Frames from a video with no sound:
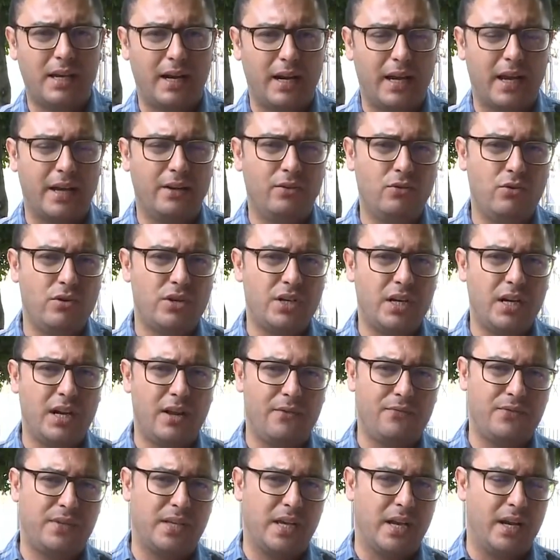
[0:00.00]
الغنوشي
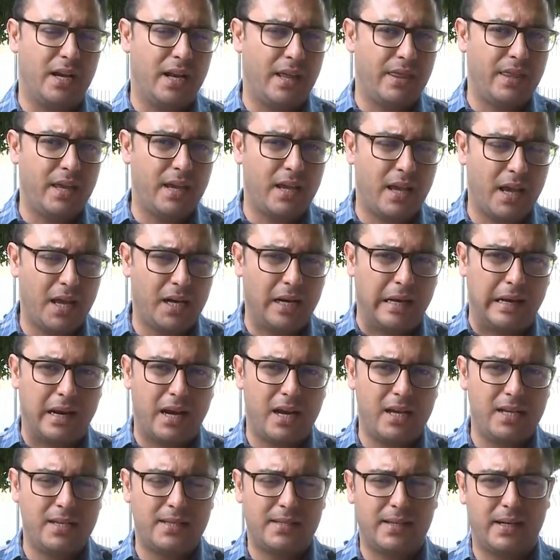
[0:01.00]
نفسه الذي كان
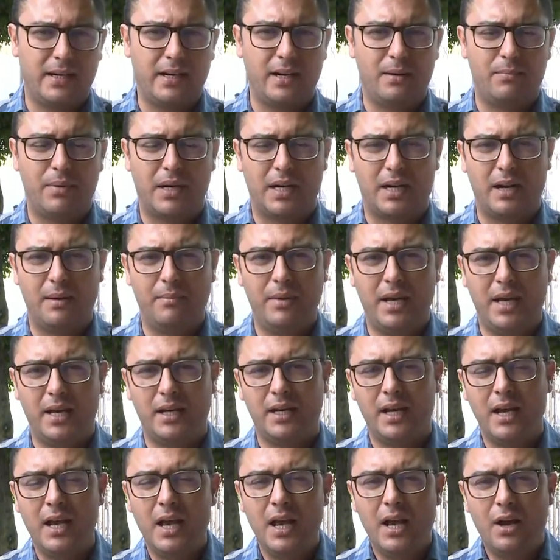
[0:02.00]
رئيسا للبرلمان